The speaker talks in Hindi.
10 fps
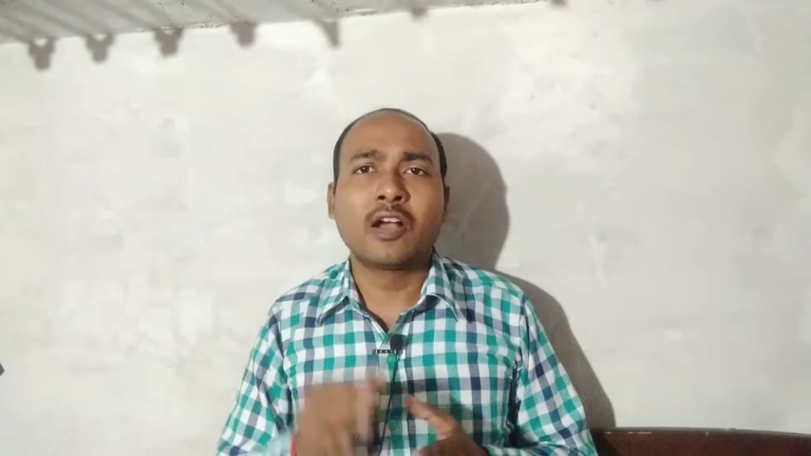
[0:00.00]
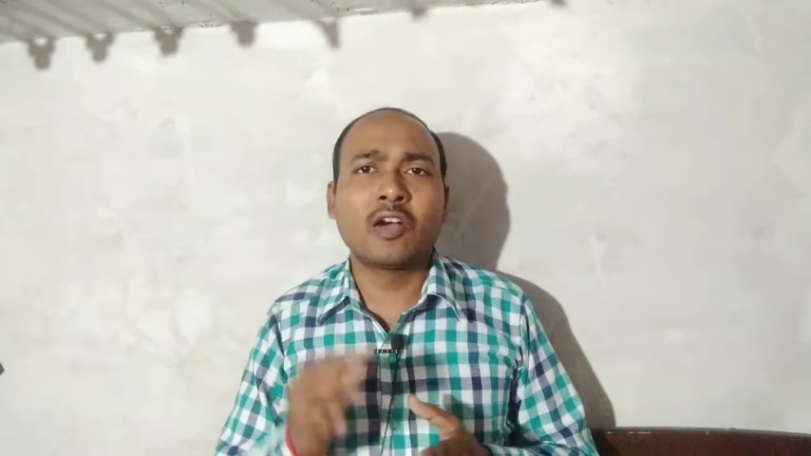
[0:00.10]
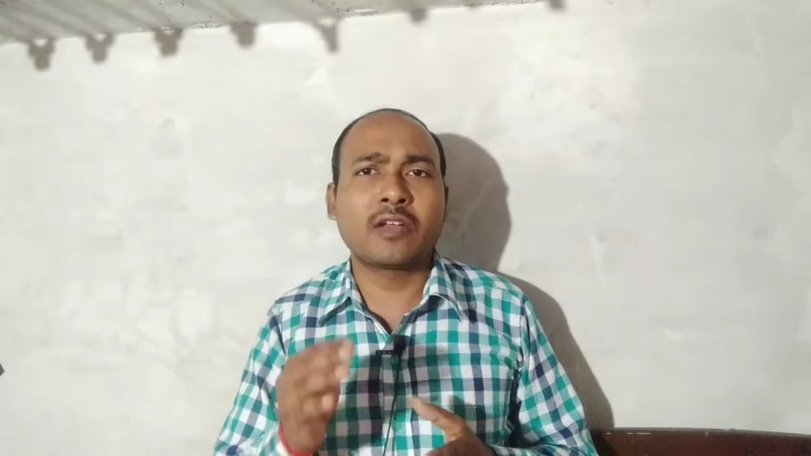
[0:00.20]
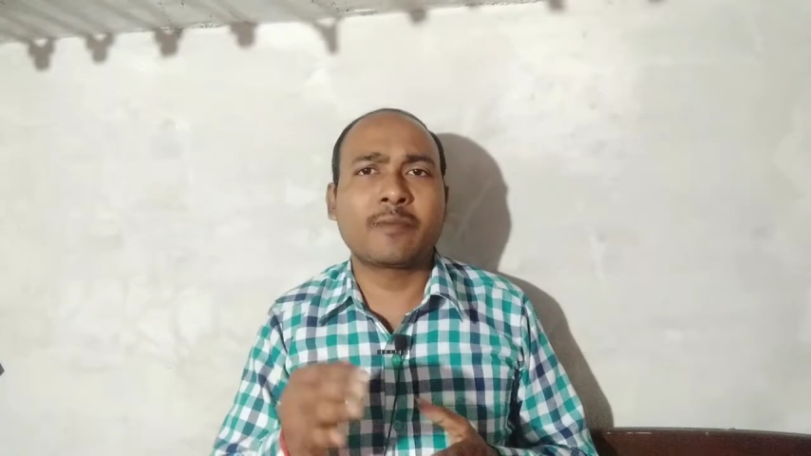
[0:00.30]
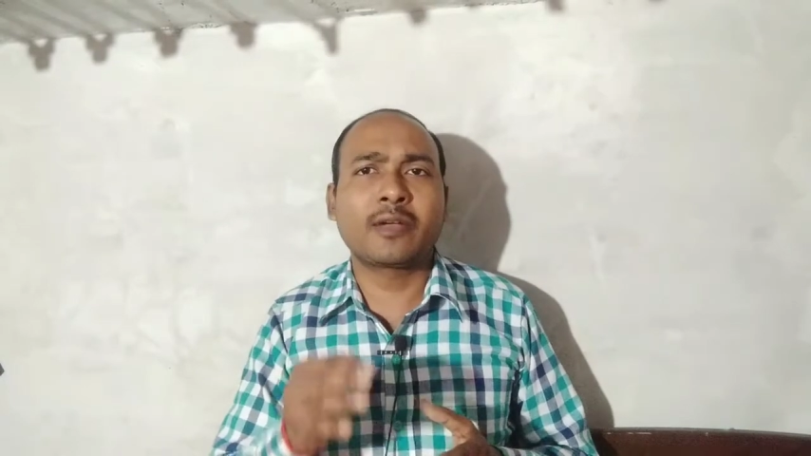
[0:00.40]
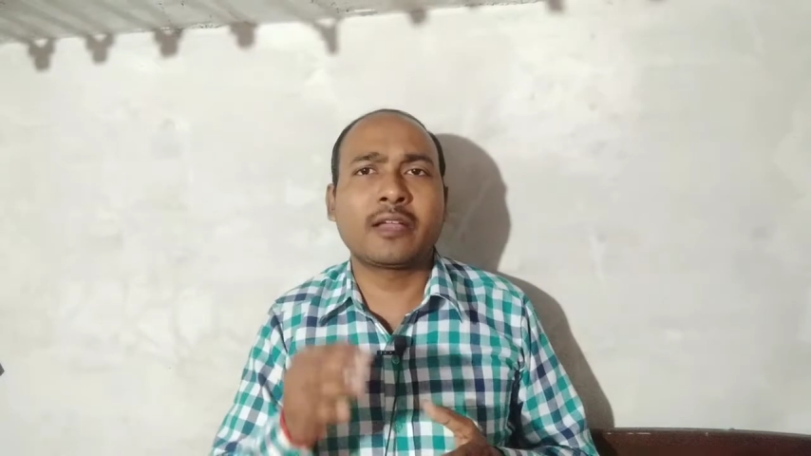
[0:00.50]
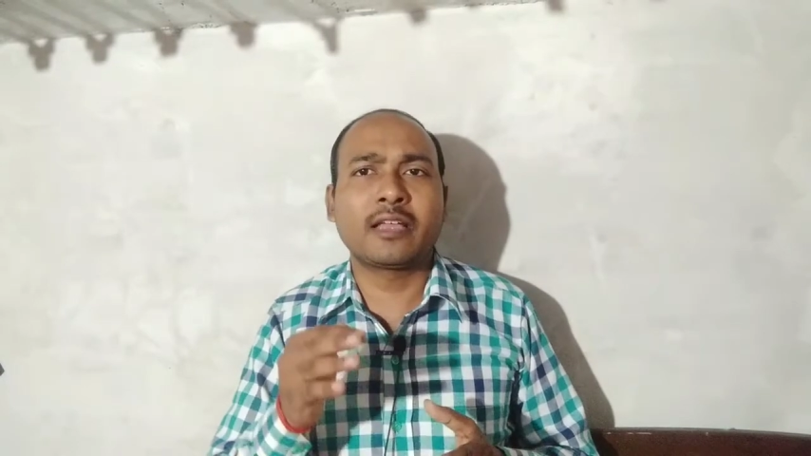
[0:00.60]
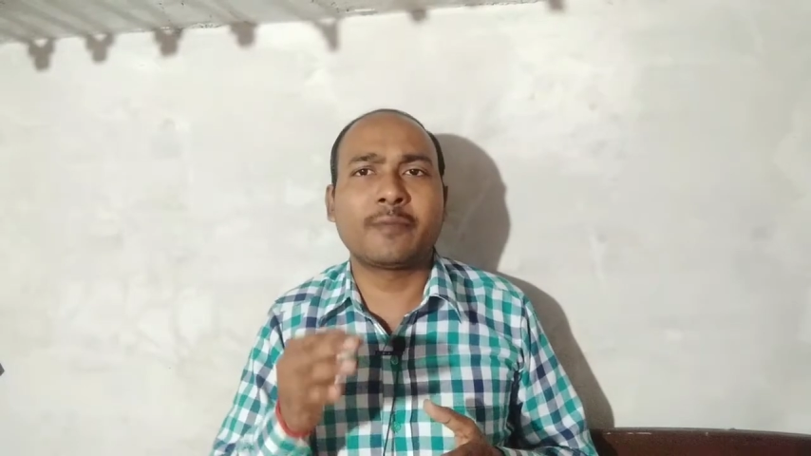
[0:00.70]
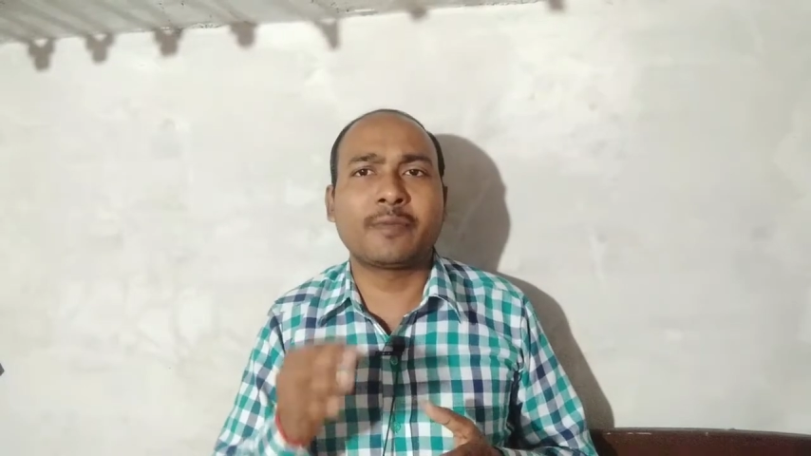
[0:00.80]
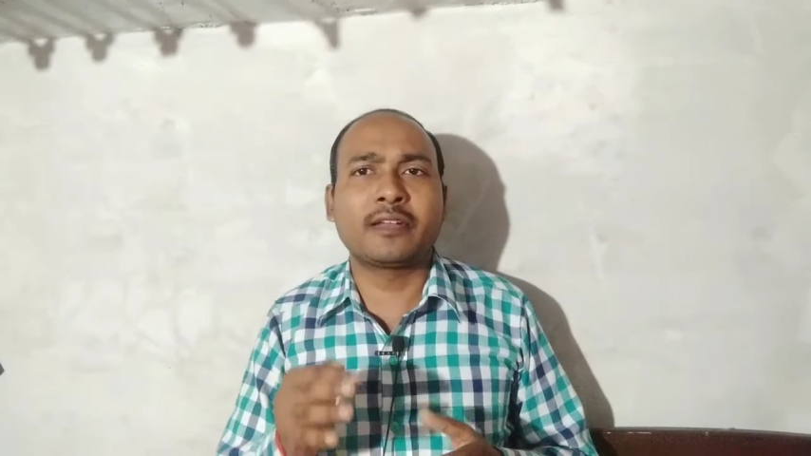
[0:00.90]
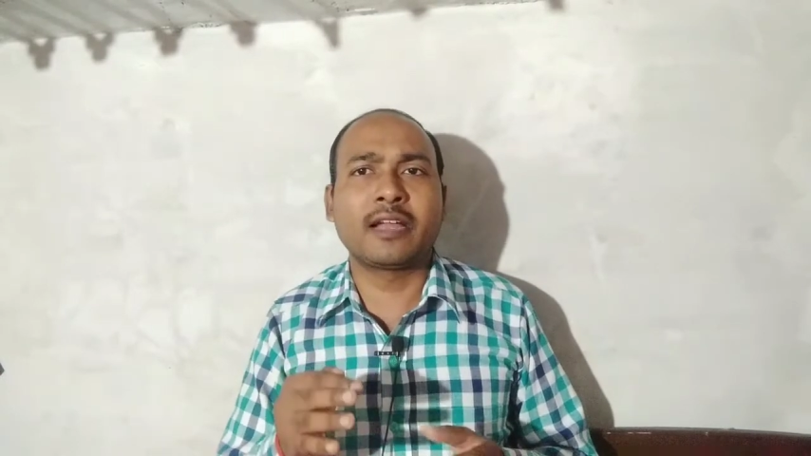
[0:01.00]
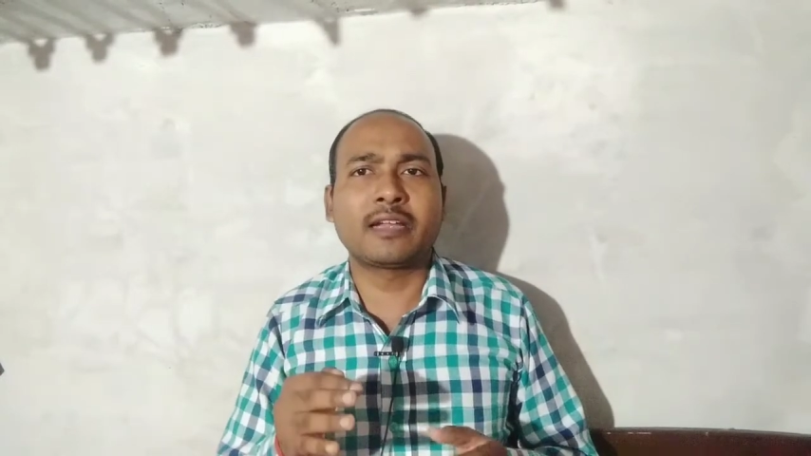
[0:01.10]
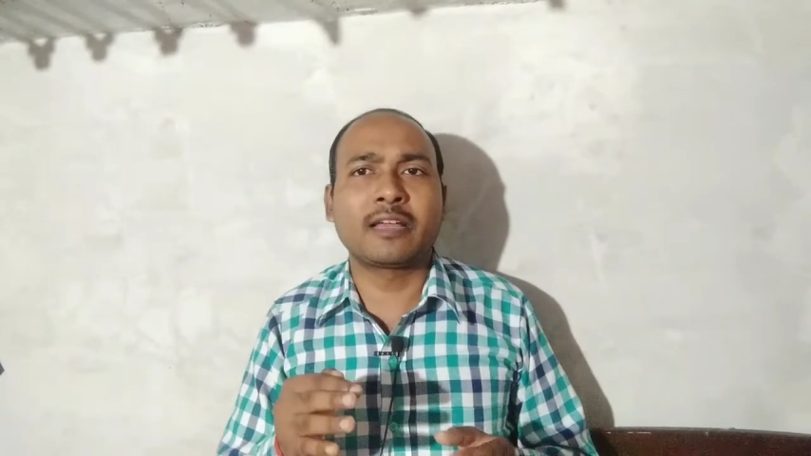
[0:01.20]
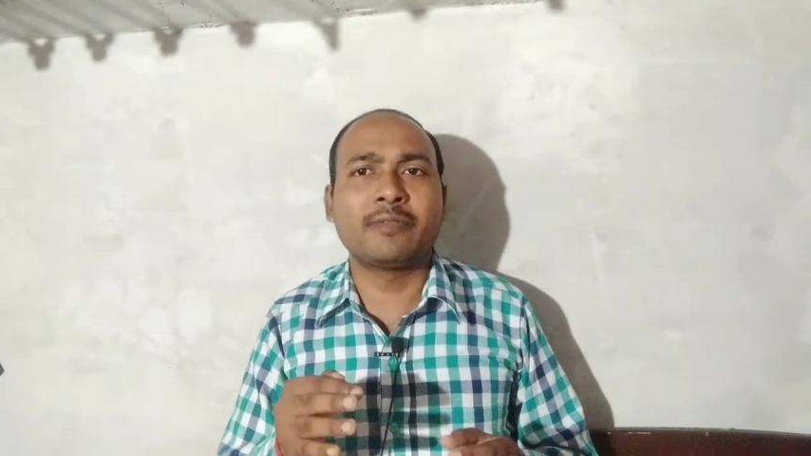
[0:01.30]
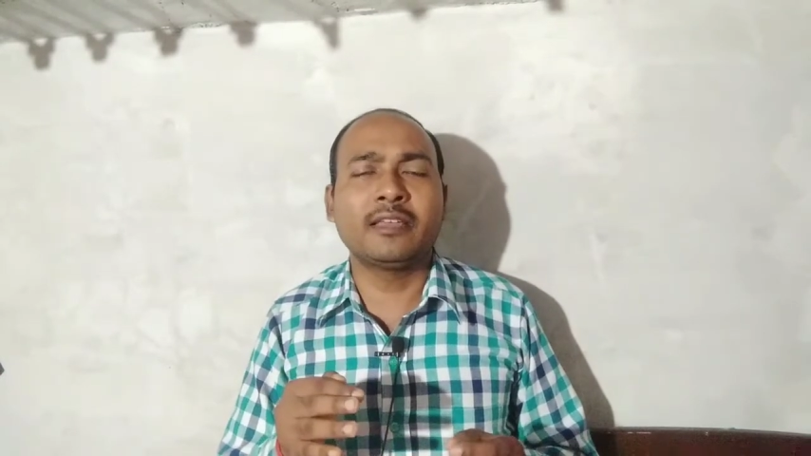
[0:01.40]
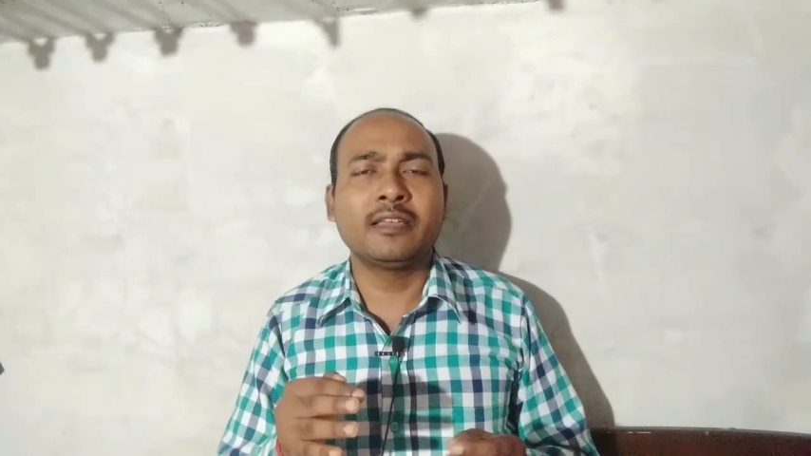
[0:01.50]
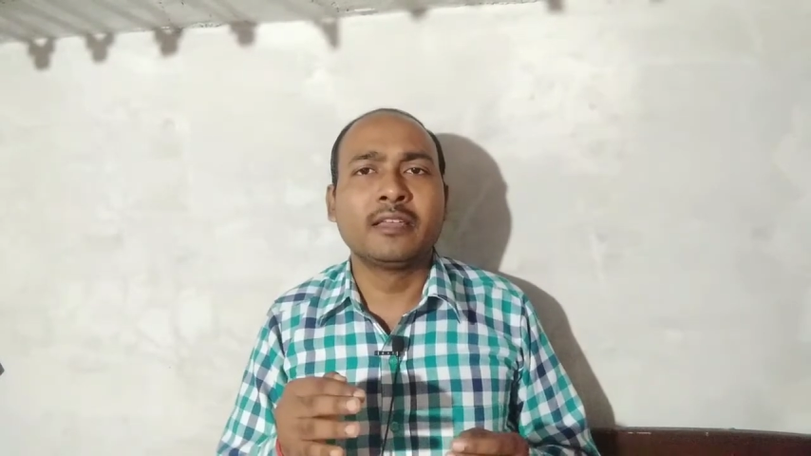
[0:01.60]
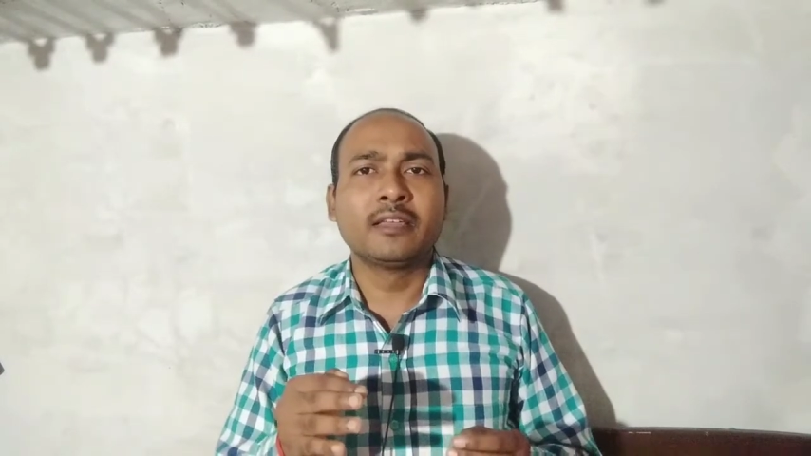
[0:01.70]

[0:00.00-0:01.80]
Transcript: और आपका यहाँ पर डाटा भी